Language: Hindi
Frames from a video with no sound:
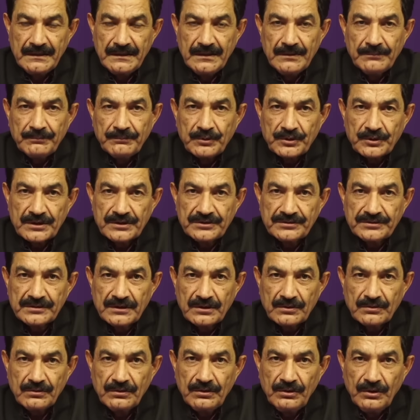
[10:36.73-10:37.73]
पोटेंशियल
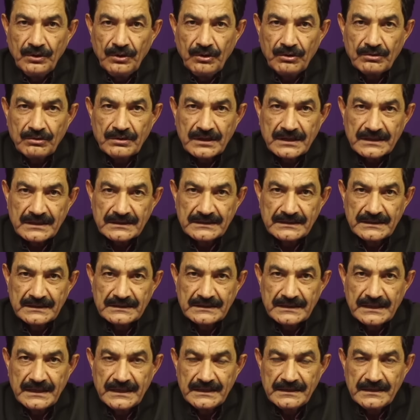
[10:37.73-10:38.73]
को लॉक कर
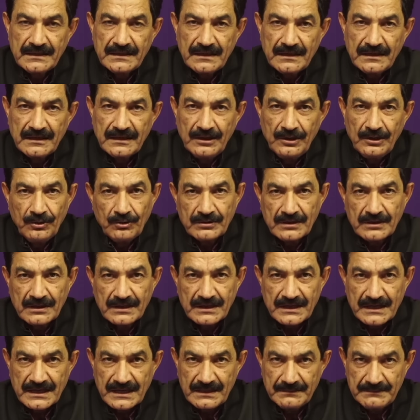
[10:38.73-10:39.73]
देते हैं या अनलॉक
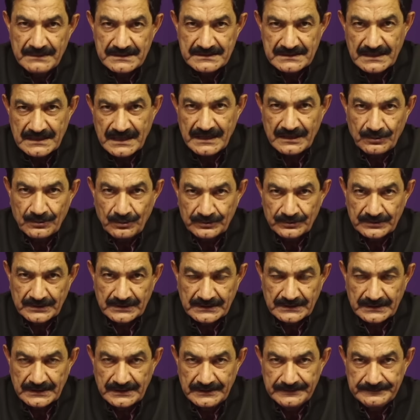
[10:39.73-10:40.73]
करने में सहायक हो
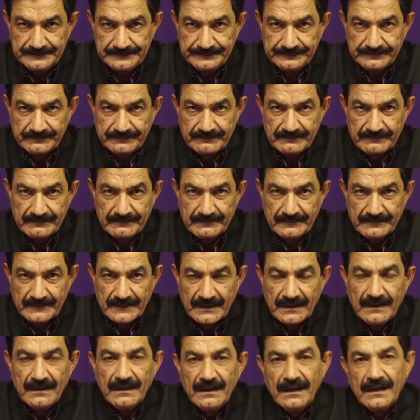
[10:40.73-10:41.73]
सकते हैं
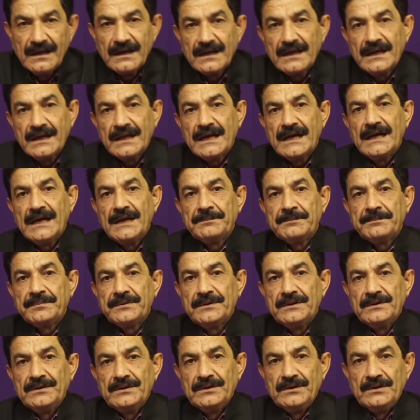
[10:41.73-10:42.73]
अगर आप
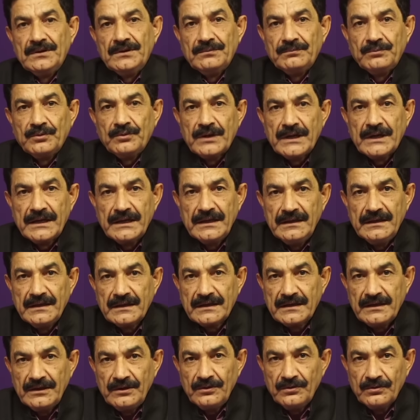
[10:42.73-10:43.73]
पुराने
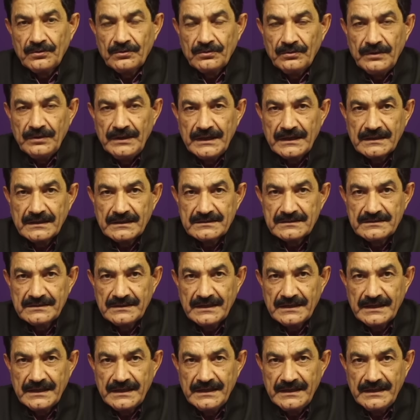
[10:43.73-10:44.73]
यकीनों को लेकर जी
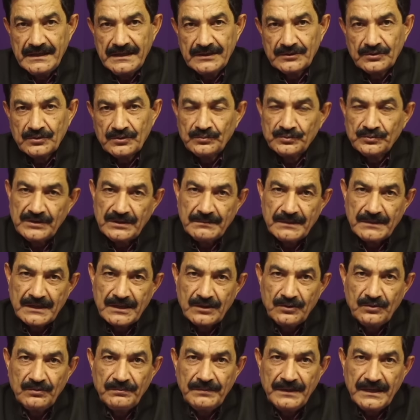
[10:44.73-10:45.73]
रहे हैं तो मुझे
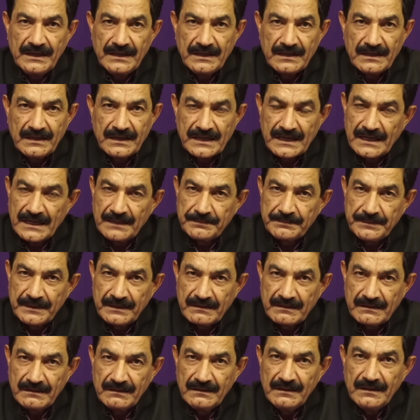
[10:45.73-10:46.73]
मालूम है अगर आप
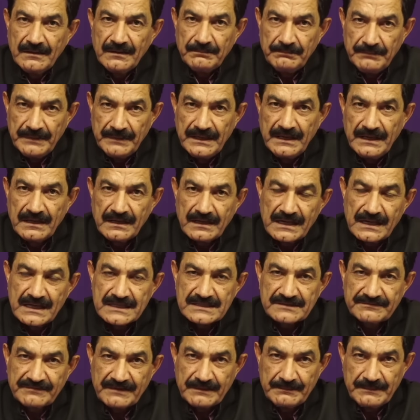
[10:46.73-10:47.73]
एक मिडिल
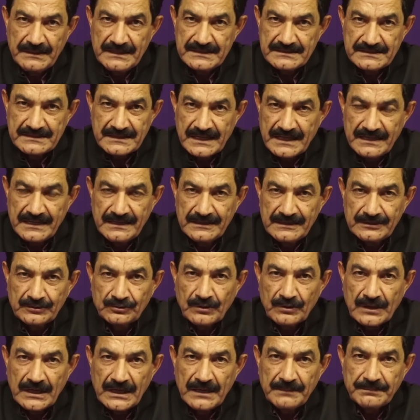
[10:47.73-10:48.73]
क्लास फैमिली से आए हैं
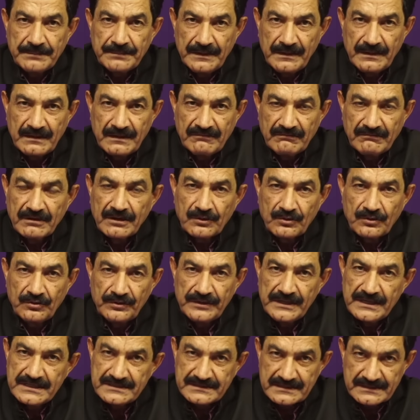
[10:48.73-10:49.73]
तो आप एक वर्ड को
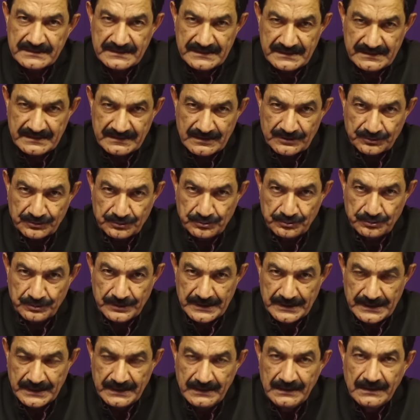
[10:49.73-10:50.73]
यहीं से सीखना शुरू
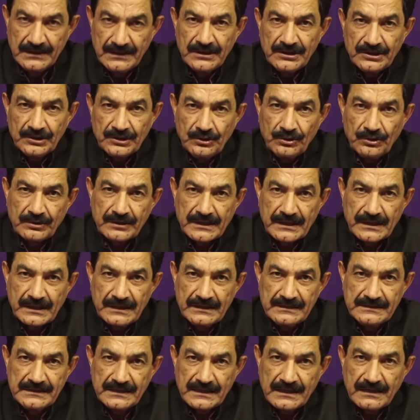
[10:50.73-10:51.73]
करें नोट कर
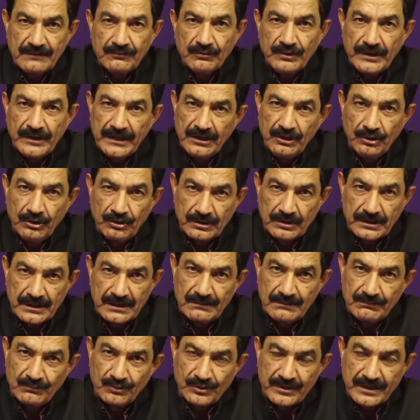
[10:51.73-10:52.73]
लीजिएगा वो है
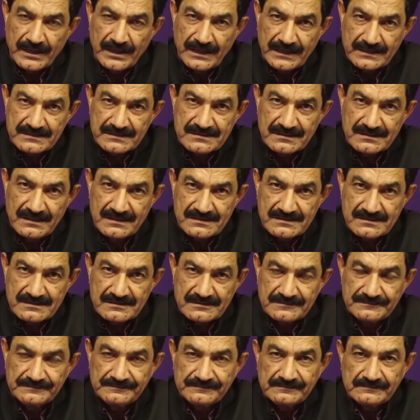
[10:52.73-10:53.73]
लोकल मॉडल एक्सेलेंस
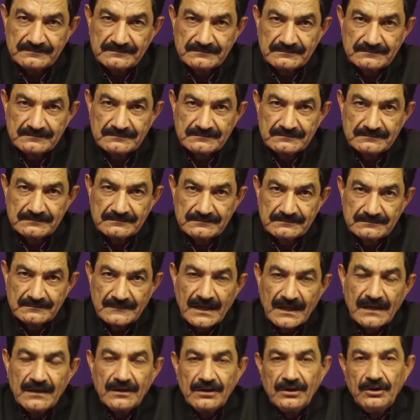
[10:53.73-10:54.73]

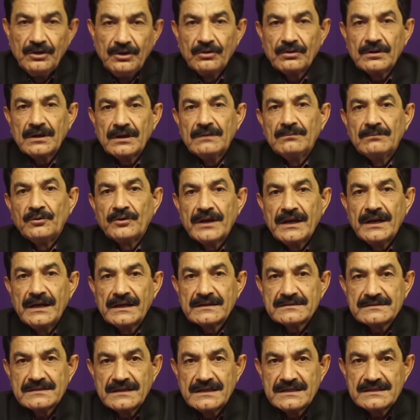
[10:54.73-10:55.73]
लोकल मॉडल
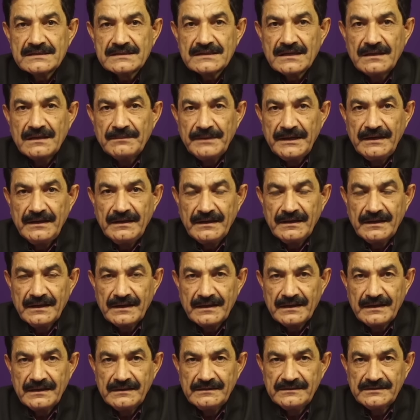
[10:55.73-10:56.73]
एक्सेलेंस का मीनिंग है
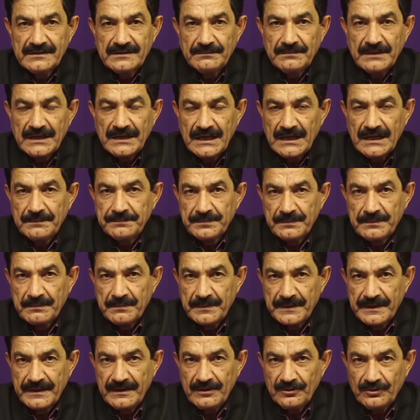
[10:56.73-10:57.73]
कि जब आप
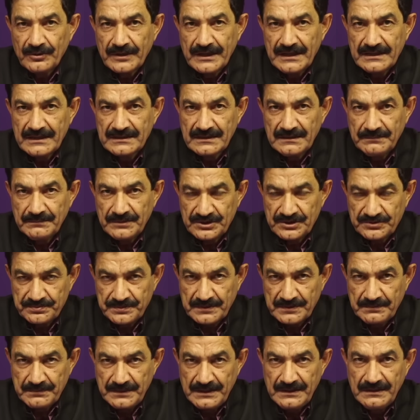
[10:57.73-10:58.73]
बड़े हो रहे थे
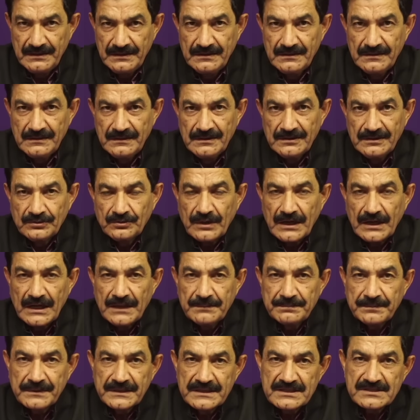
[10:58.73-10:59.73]
बचपन में तो
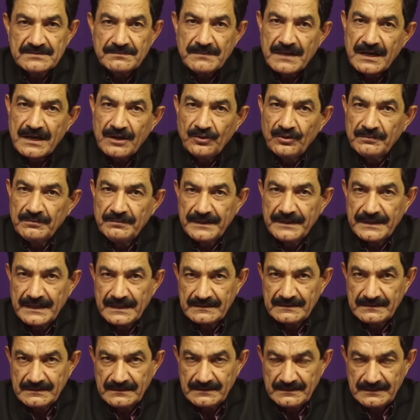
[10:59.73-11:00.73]
आप किस माहौल में
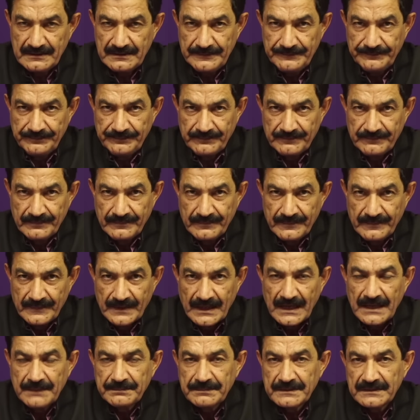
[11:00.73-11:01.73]
रहते थे
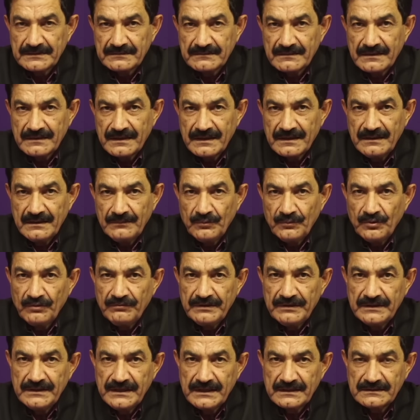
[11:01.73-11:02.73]
आप किस तरह की
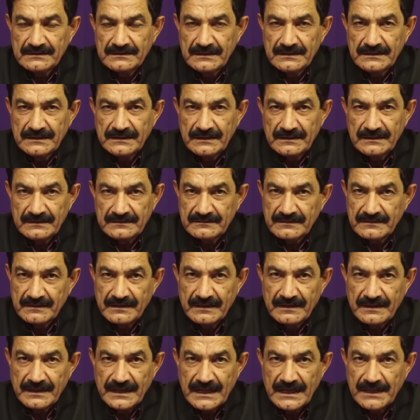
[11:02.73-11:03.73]
मूवी देखते थे किस तरह
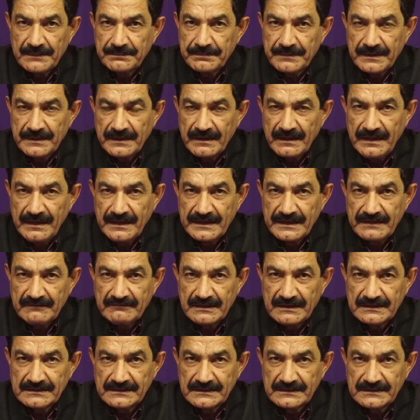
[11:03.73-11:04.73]
के आपके रिलेटिव
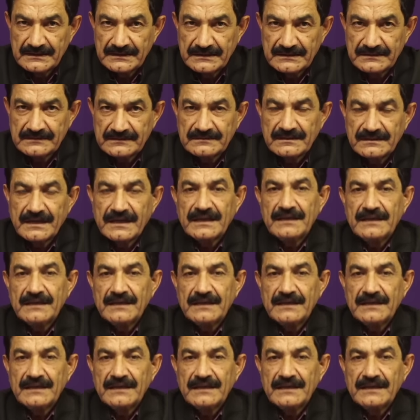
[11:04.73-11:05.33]
आते थे किस तरह की